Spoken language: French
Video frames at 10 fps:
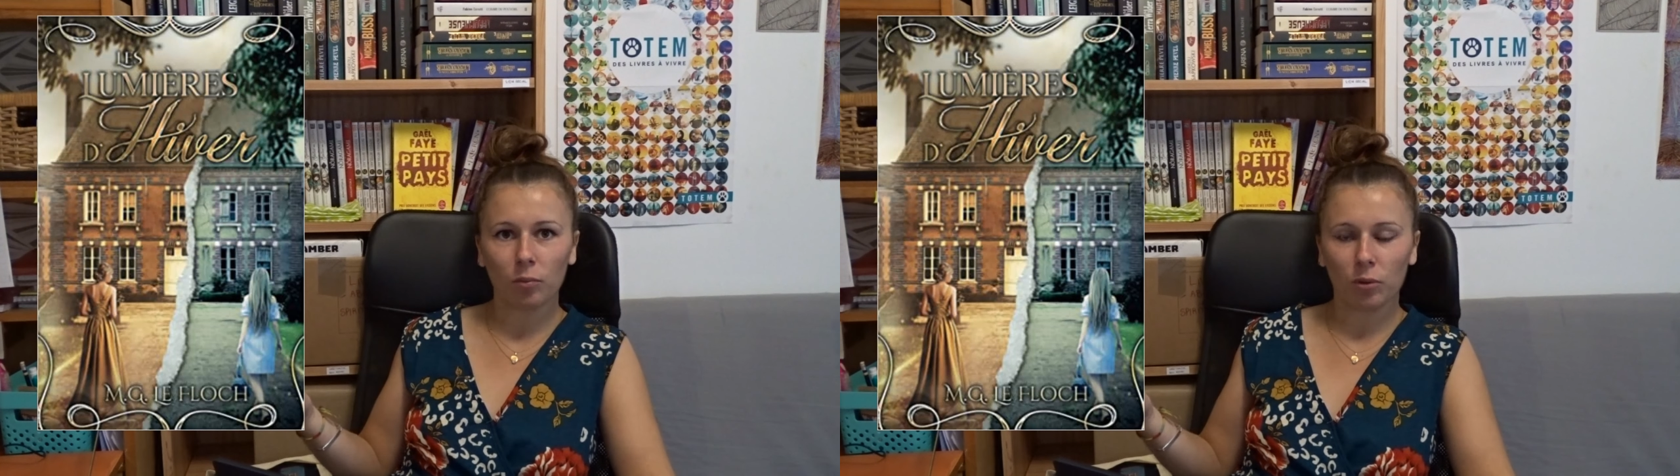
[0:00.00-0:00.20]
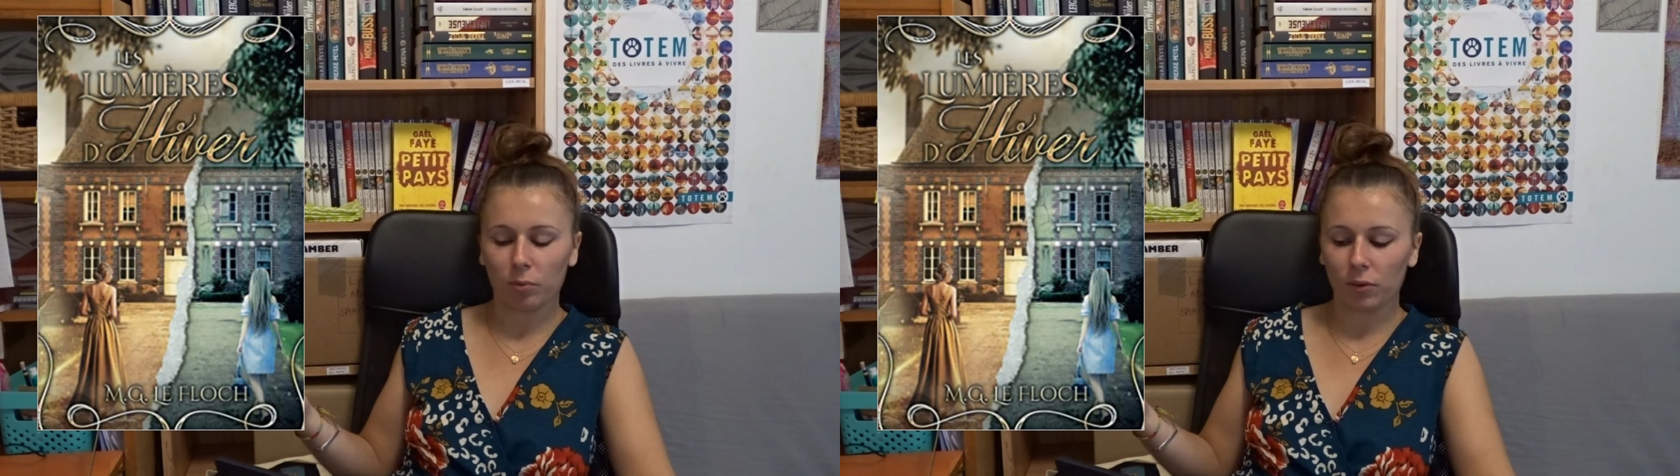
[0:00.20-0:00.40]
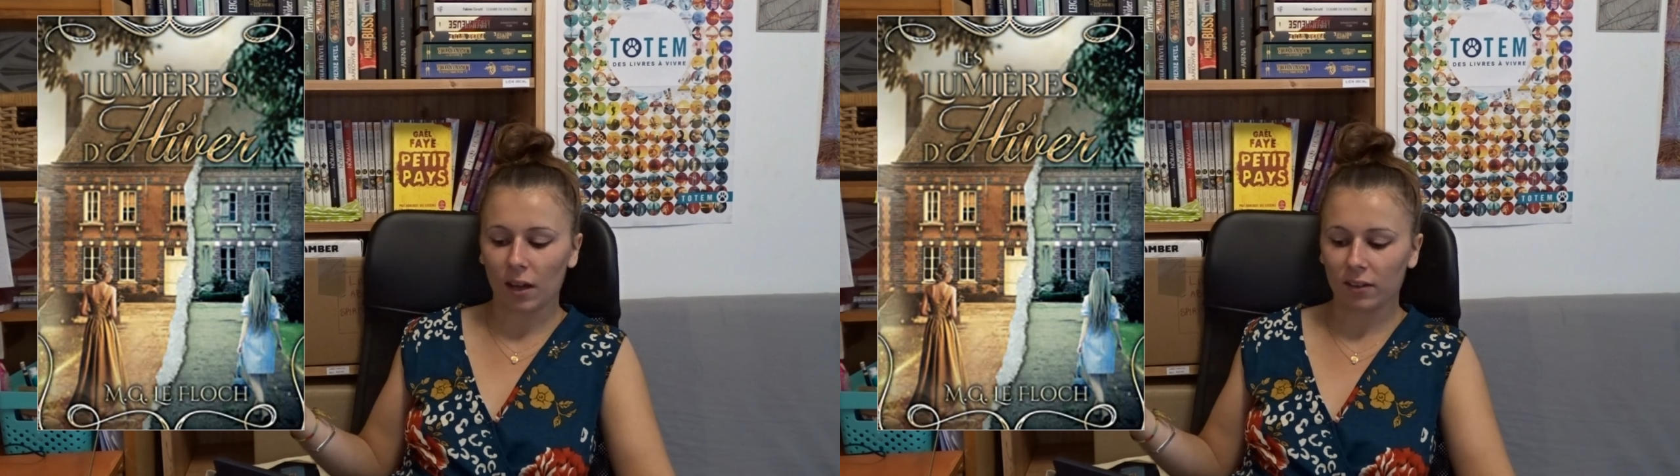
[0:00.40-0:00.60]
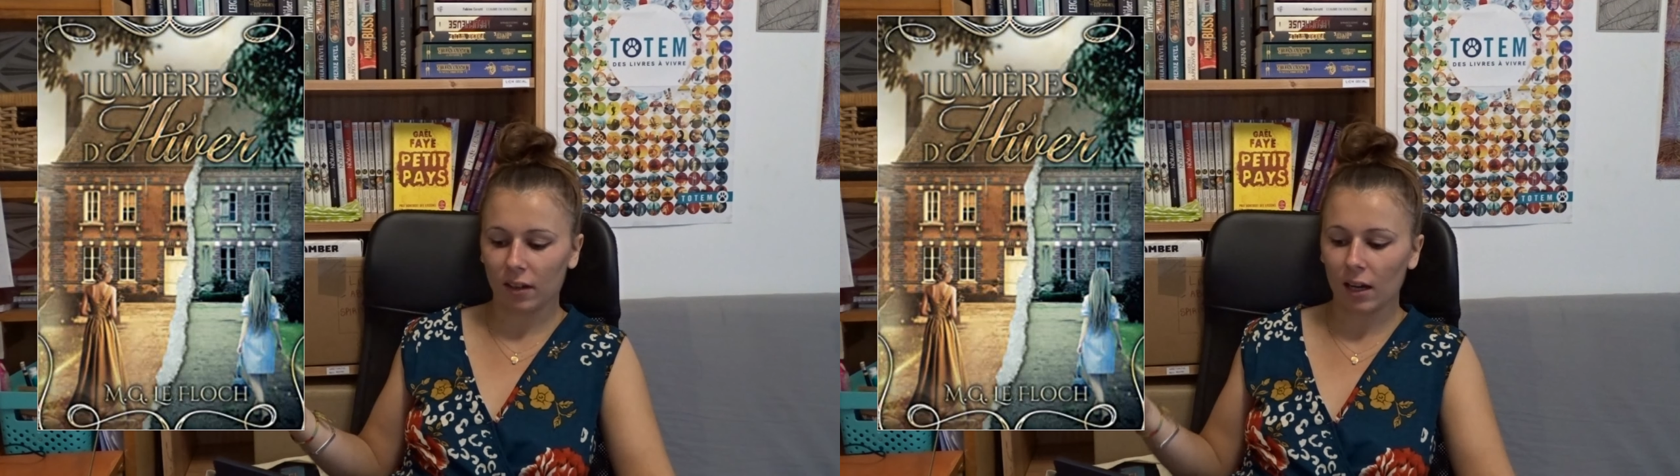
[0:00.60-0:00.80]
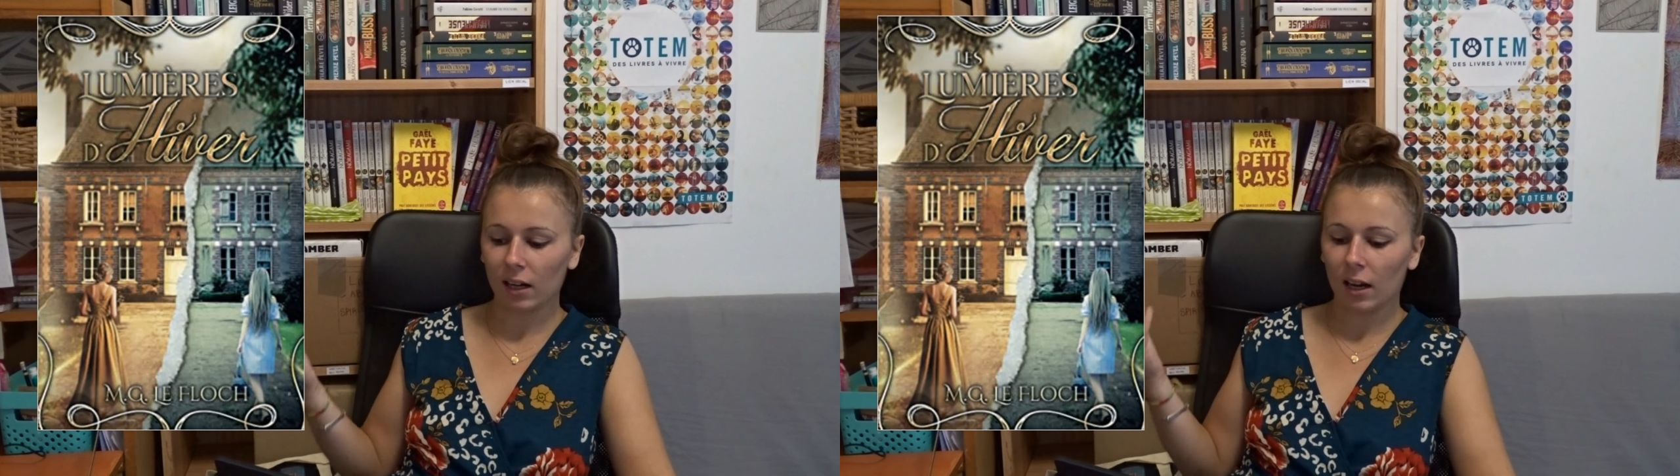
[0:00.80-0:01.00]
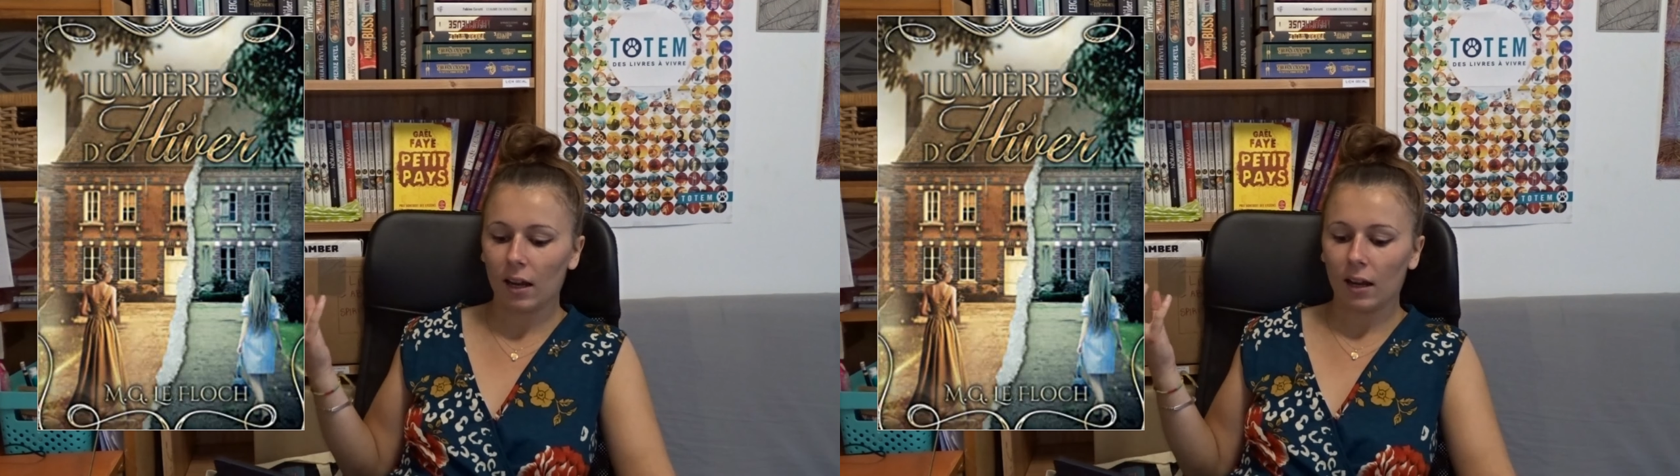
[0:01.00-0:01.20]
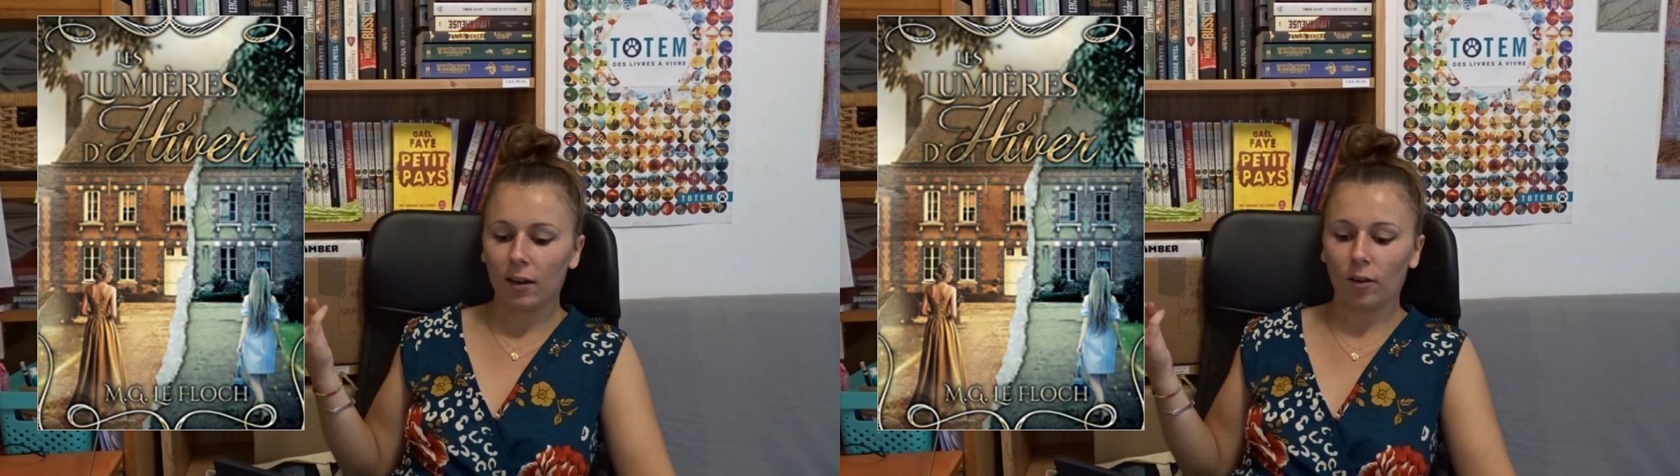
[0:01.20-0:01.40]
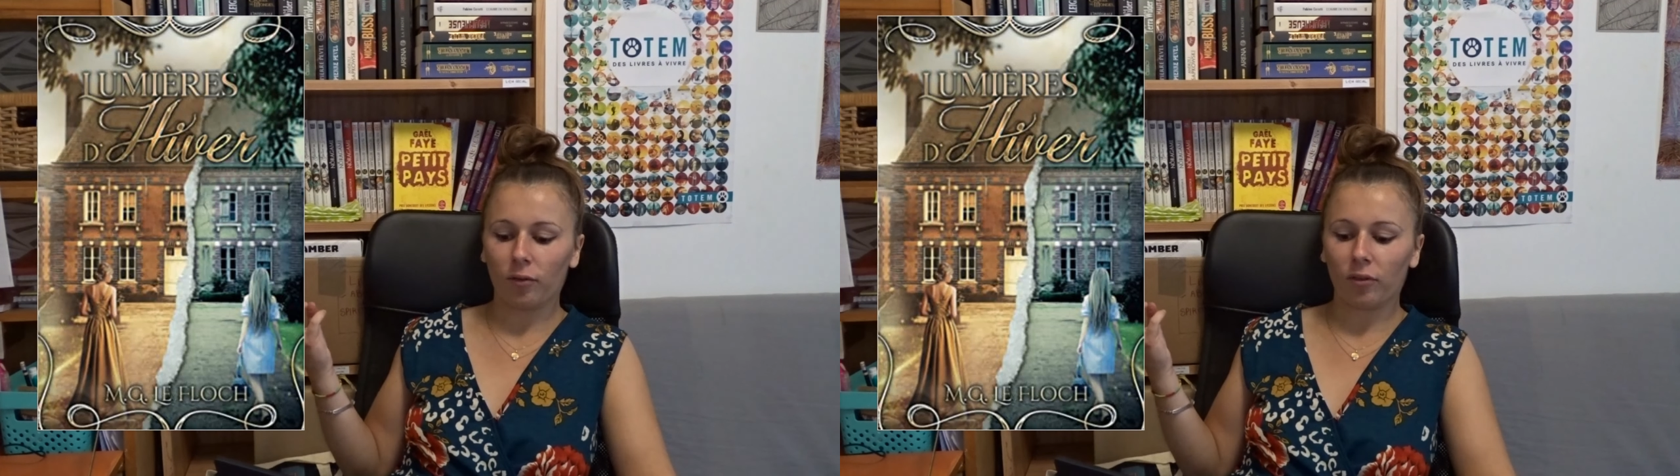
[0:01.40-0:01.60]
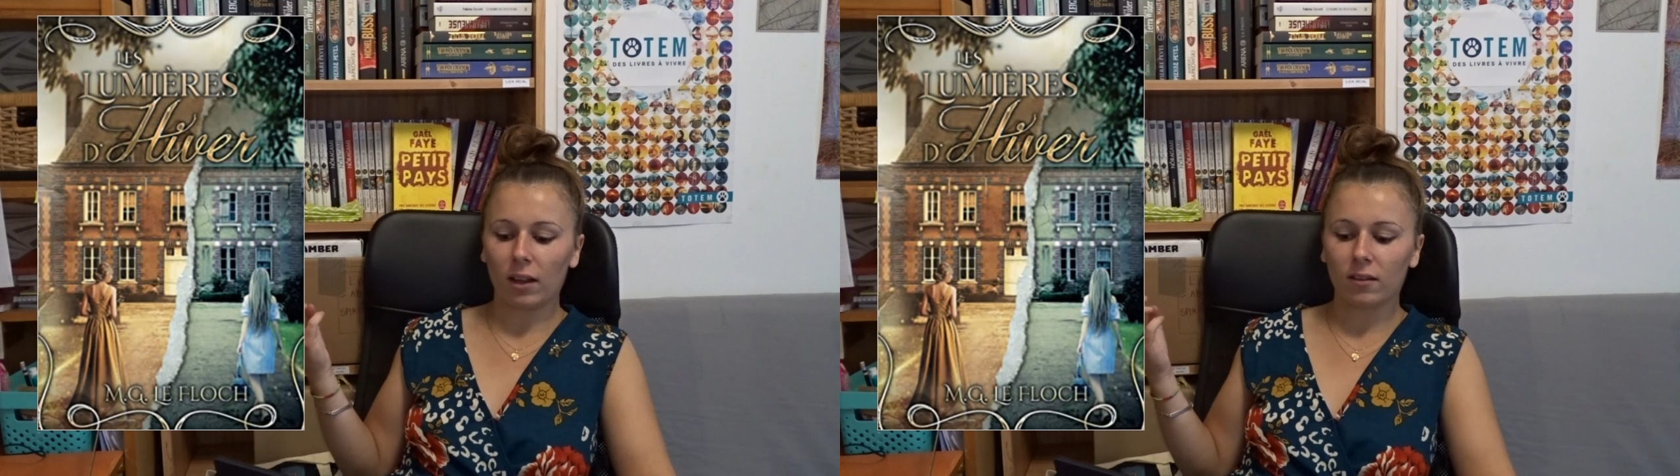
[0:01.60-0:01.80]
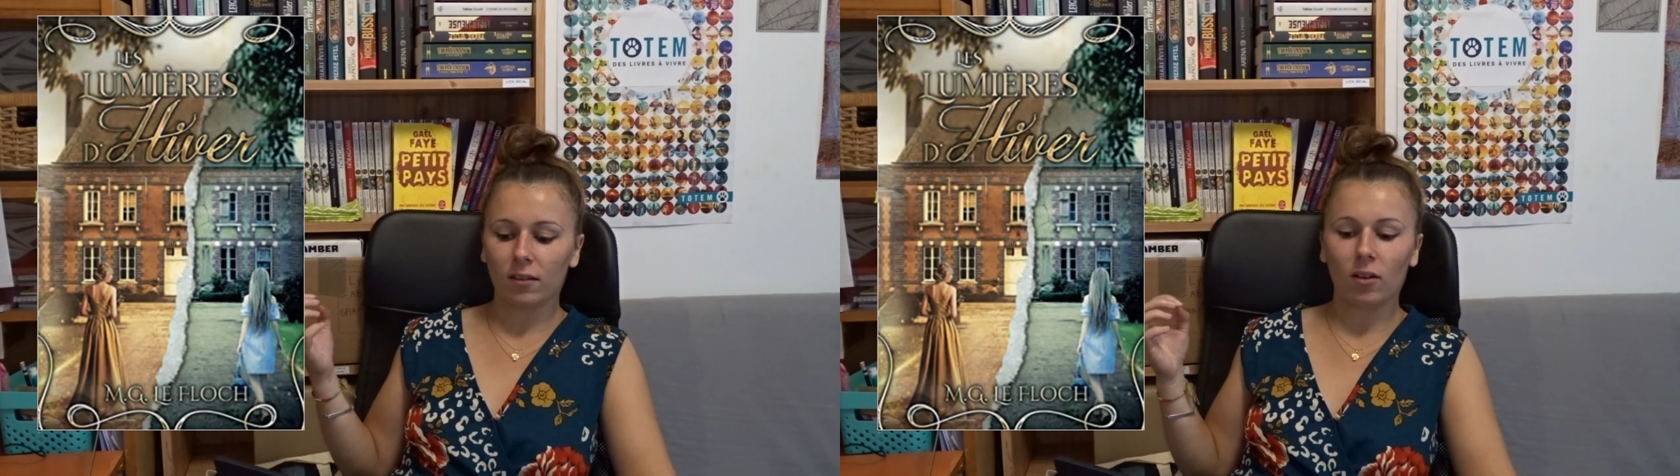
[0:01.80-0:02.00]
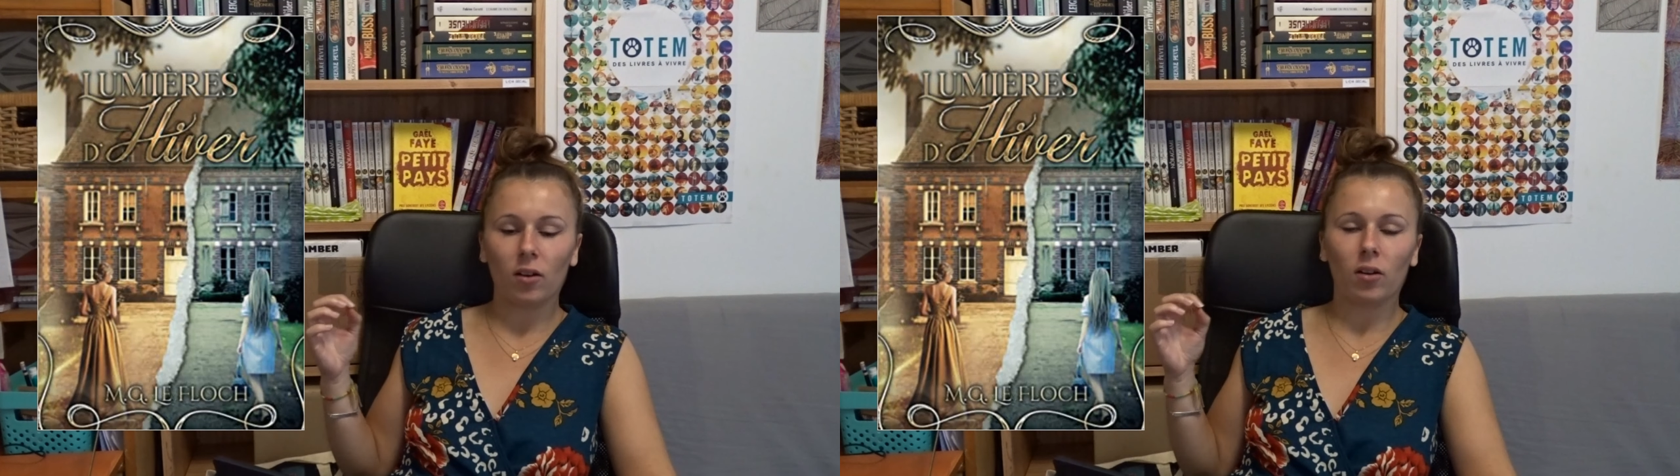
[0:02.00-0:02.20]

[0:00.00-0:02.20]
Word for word: depuis plus d'un siècle. Et en fait,